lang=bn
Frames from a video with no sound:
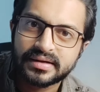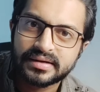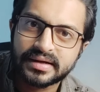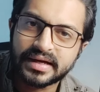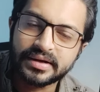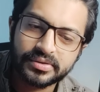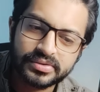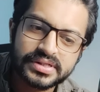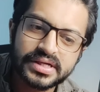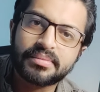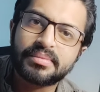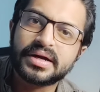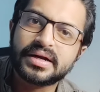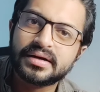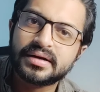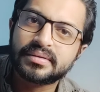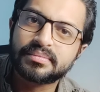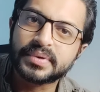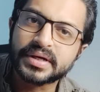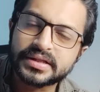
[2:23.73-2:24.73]
এই হচ্ছে আমার
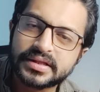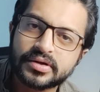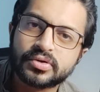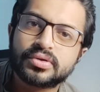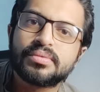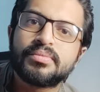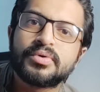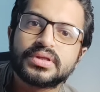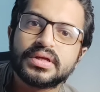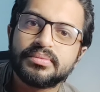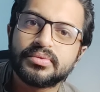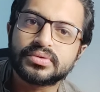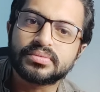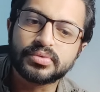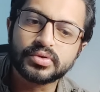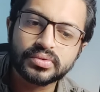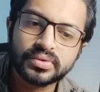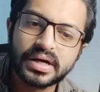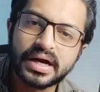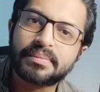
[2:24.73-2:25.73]
ব্যক্তিগত মতামত
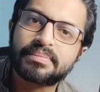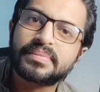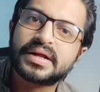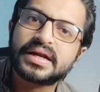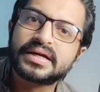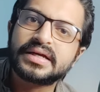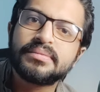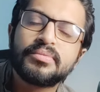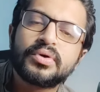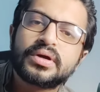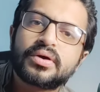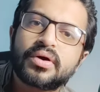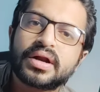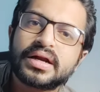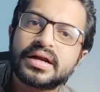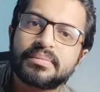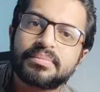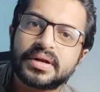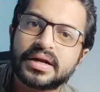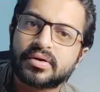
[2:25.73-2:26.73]
বন্ধুরা আপনারা কি মনে করেন
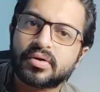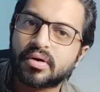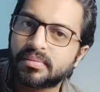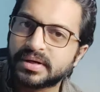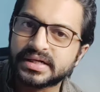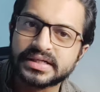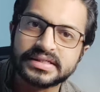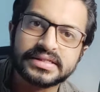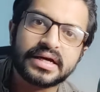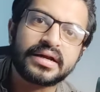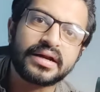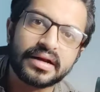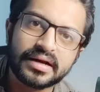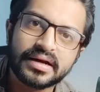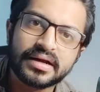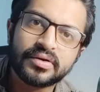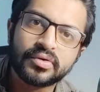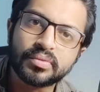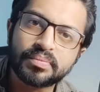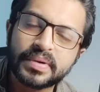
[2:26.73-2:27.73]
আপনারা কমেন্টে জানান
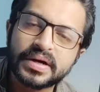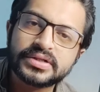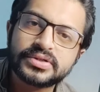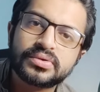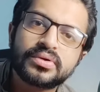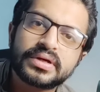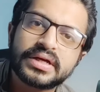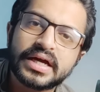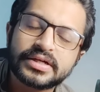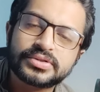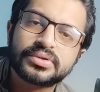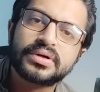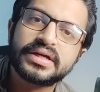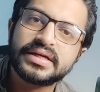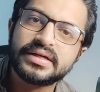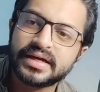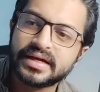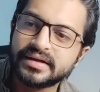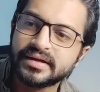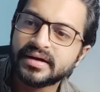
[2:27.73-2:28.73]
হুব্বার জন্য কি আসলেই
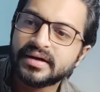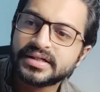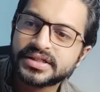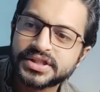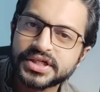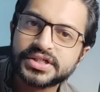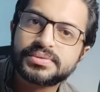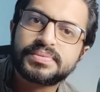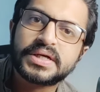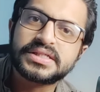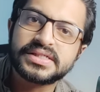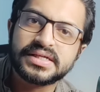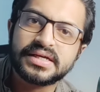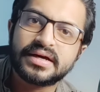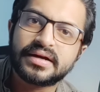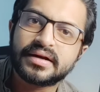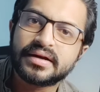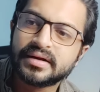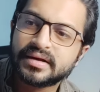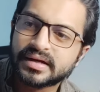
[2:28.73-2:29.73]
এই শেষবাজি
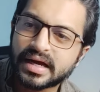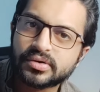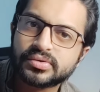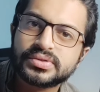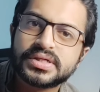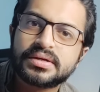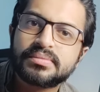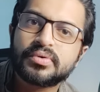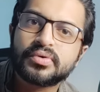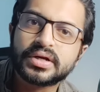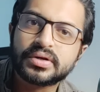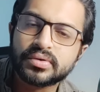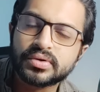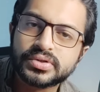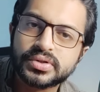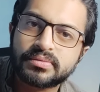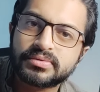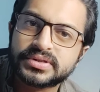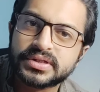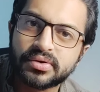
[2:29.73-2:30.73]
আর কাগজের বইয়ের কোনো
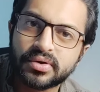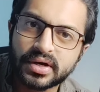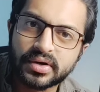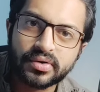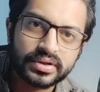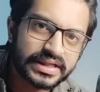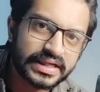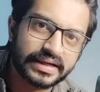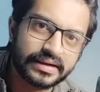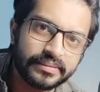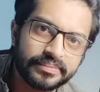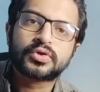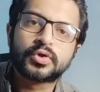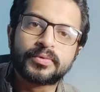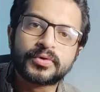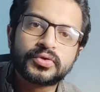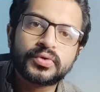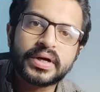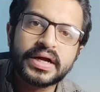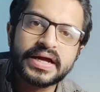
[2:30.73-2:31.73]
সমস্যা হওয়ার কথা তো
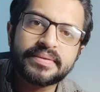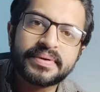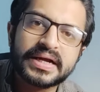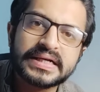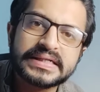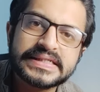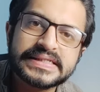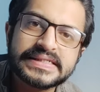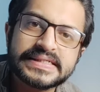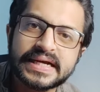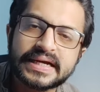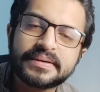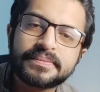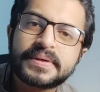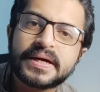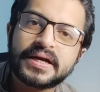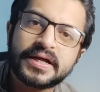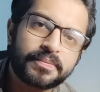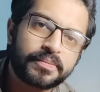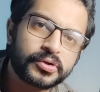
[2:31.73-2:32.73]
বন্ধুরা এবার আসি শাকিব
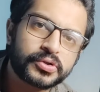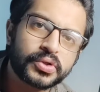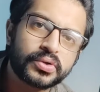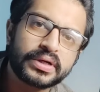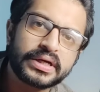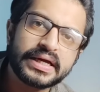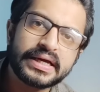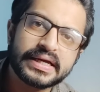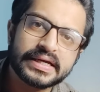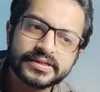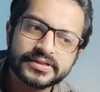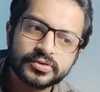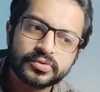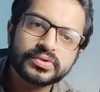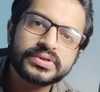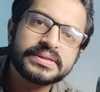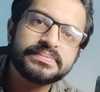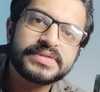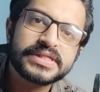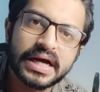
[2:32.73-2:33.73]
খানের প্রসঙ্গে
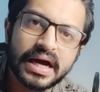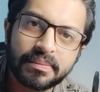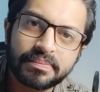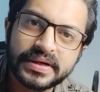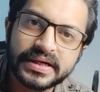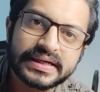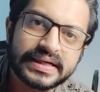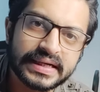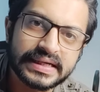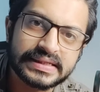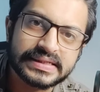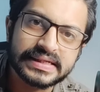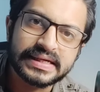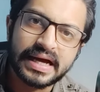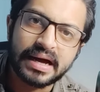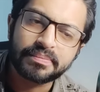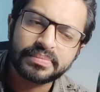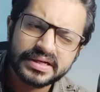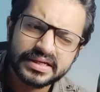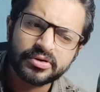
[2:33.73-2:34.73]
এক্সক্লুসিভ যে আপডেটটা আছে
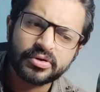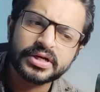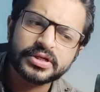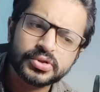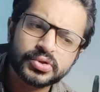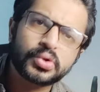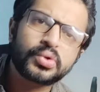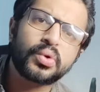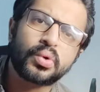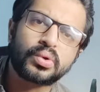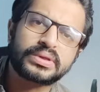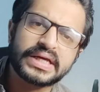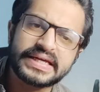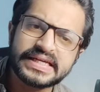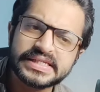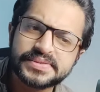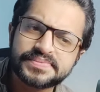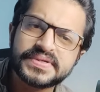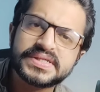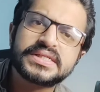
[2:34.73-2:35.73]
আপডেটটা অনেক ছোট তাই
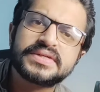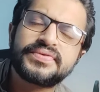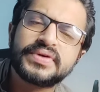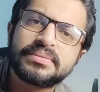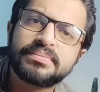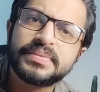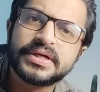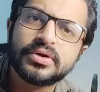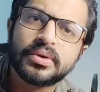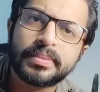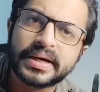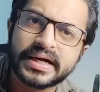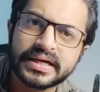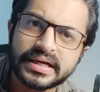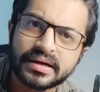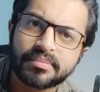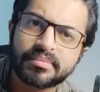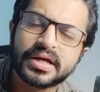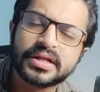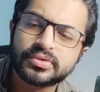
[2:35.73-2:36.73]
স্পেসিফিক ভিডিও
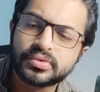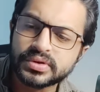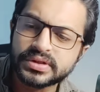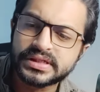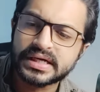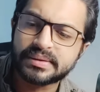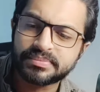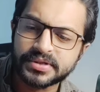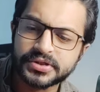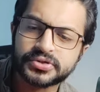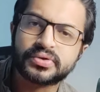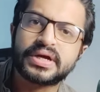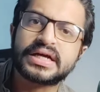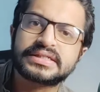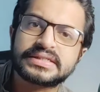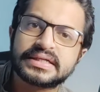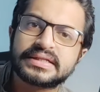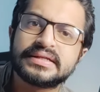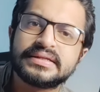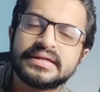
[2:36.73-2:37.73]
বানাইলাম না দুইটা বিষয়
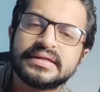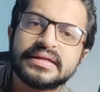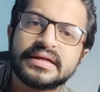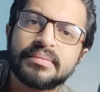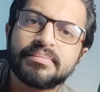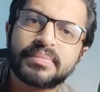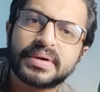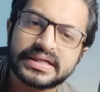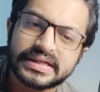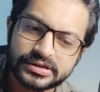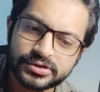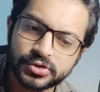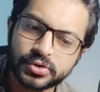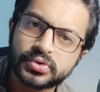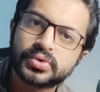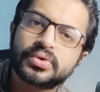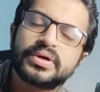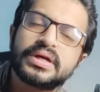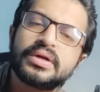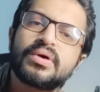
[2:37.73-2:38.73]
একসাথে দিয়ে দিলাম বাট ছোট
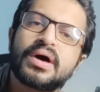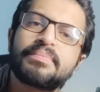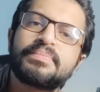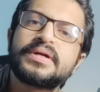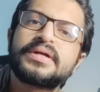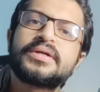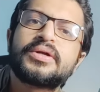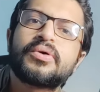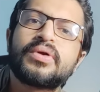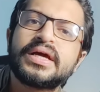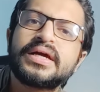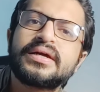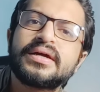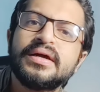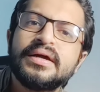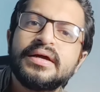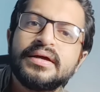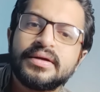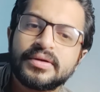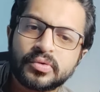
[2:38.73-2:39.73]
হইলেও আপডেটটা অনেক
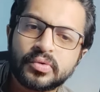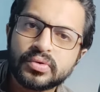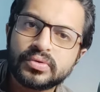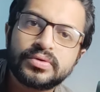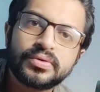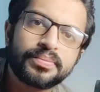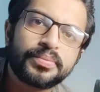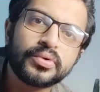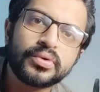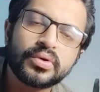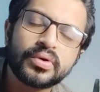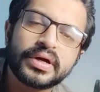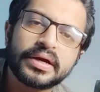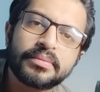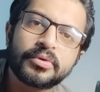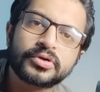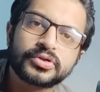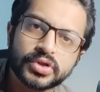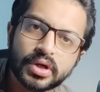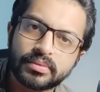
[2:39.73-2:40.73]
গুরুত্বপূর্ণ
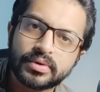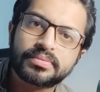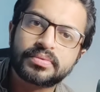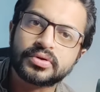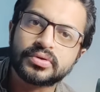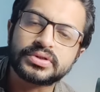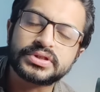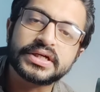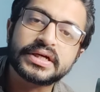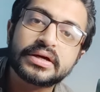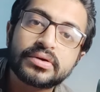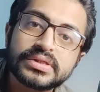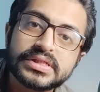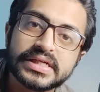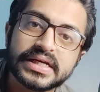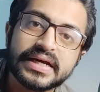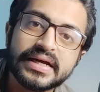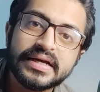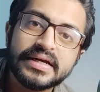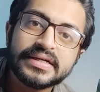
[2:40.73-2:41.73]
এবং চমকপ্রদ সেটা
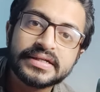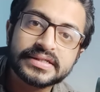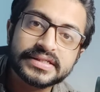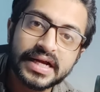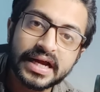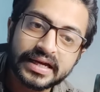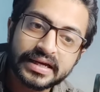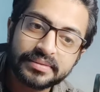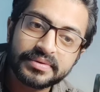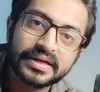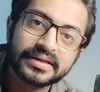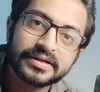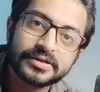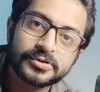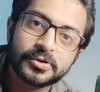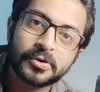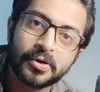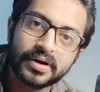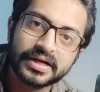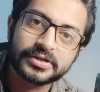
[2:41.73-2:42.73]
হচ্ছে সাকিব ইয়ানদের
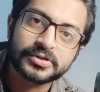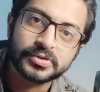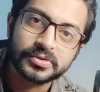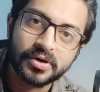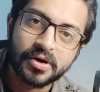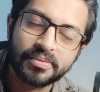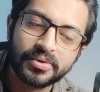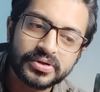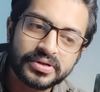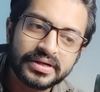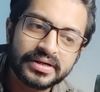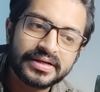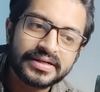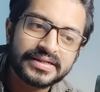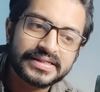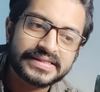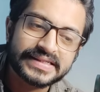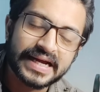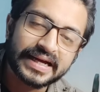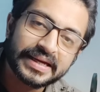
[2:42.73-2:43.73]
জন্য অনেক সুখবর
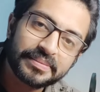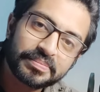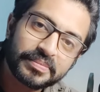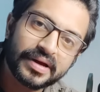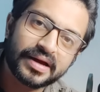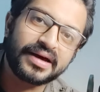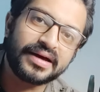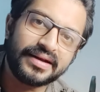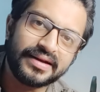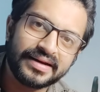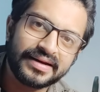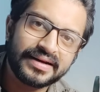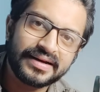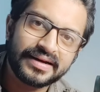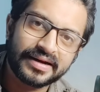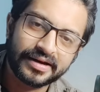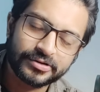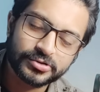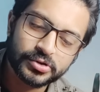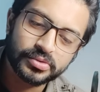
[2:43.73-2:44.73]
শাকিব খান
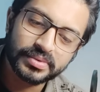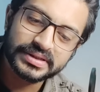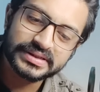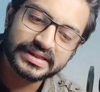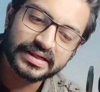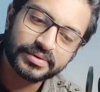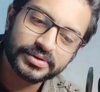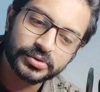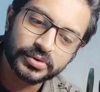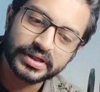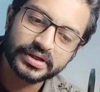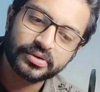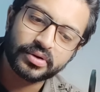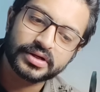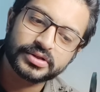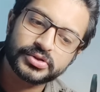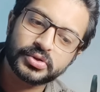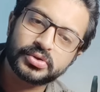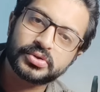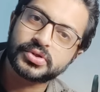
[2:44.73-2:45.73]
রাজকুমার সিনেমা শুটিং
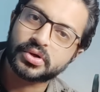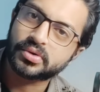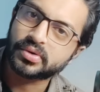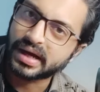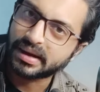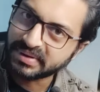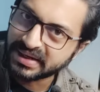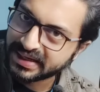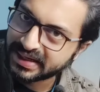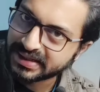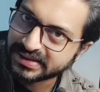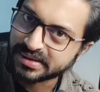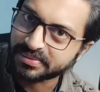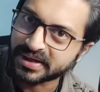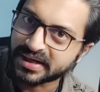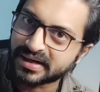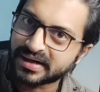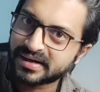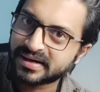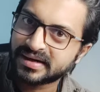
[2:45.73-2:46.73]
করার জন্য যখন আমেরিকা
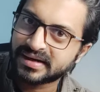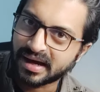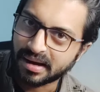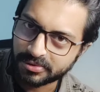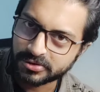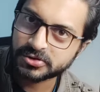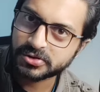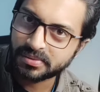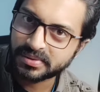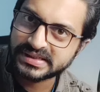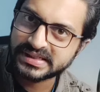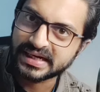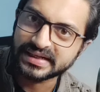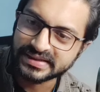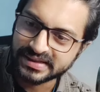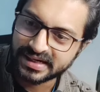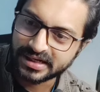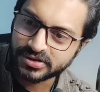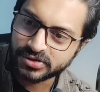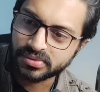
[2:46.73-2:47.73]
যাবেন আমরা তো সবাই জানি
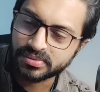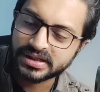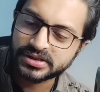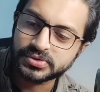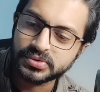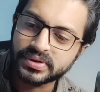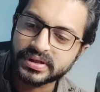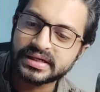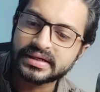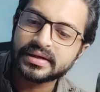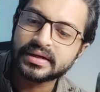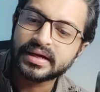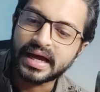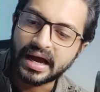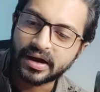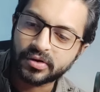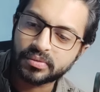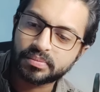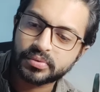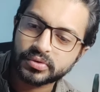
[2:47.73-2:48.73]
যে রাজকুমারের শুটিং
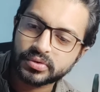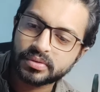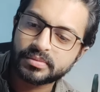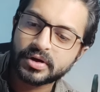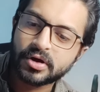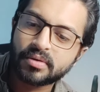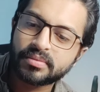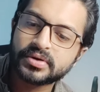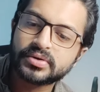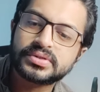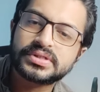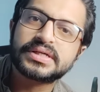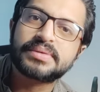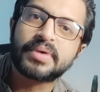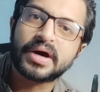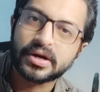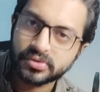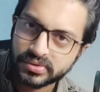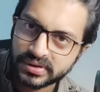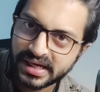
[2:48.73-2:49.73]
এখন প্রথমে হবে হচ্ছে
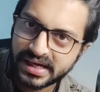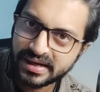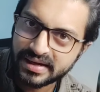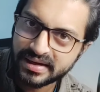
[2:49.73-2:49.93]
ভারতে